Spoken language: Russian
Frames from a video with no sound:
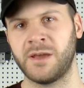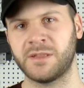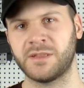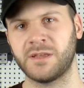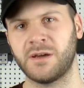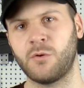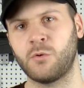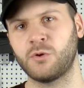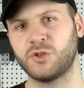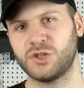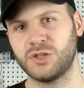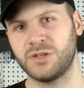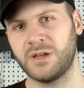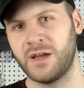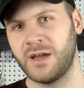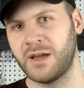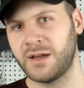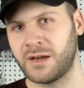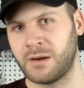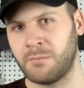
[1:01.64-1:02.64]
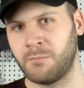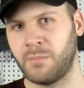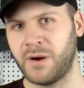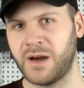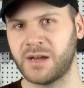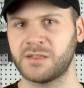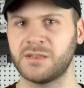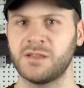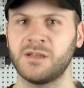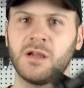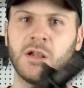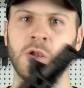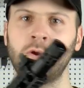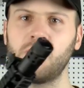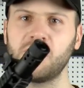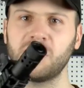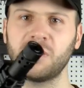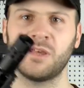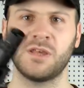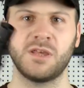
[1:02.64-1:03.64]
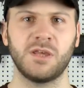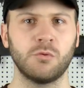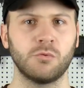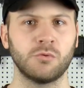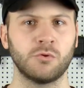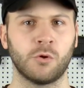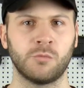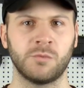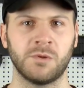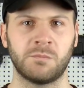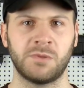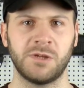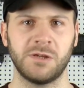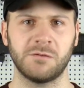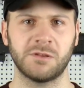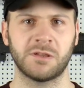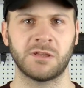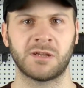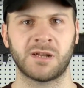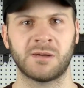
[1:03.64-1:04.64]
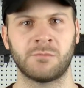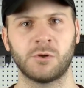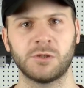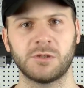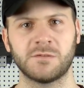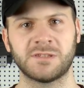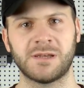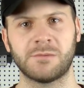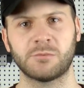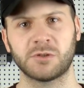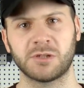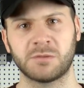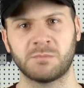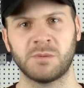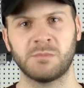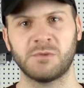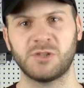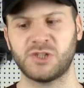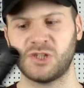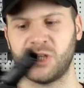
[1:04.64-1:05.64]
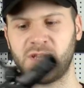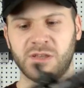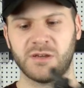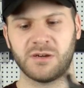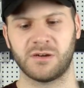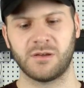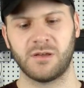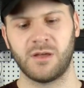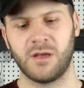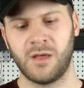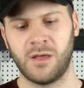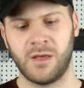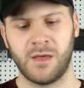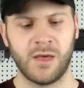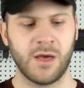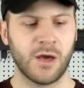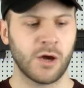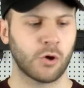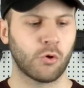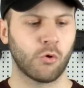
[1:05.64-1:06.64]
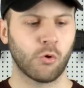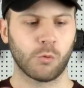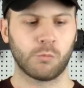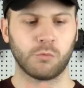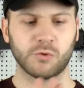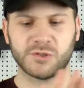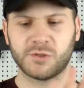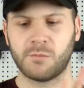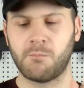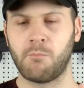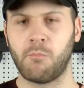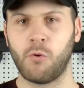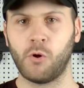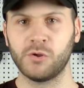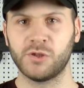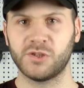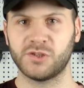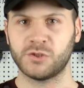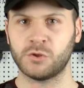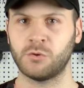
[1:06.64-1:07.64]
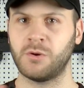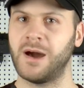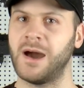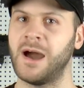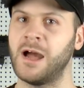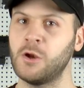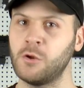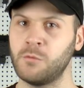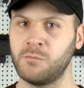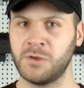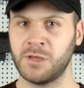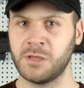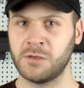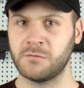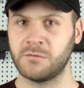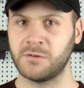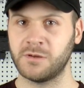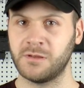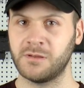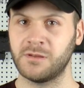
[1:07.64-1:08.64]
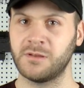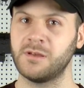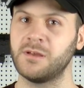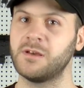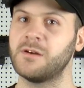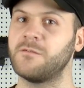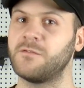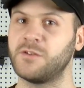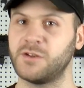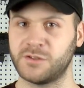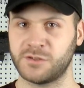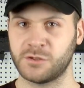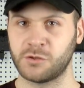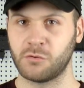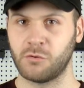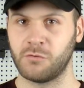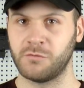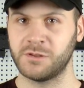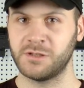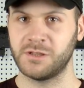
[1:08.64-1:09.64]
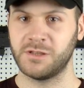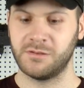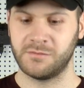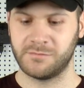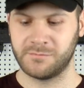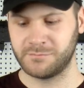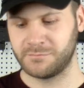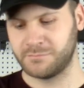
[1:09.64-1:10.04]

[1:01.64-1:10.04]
это очень компактный, легкий и удобный привод для работы в замкнутых помещениях. Корпус полностью алюминиевый, фрезерованный.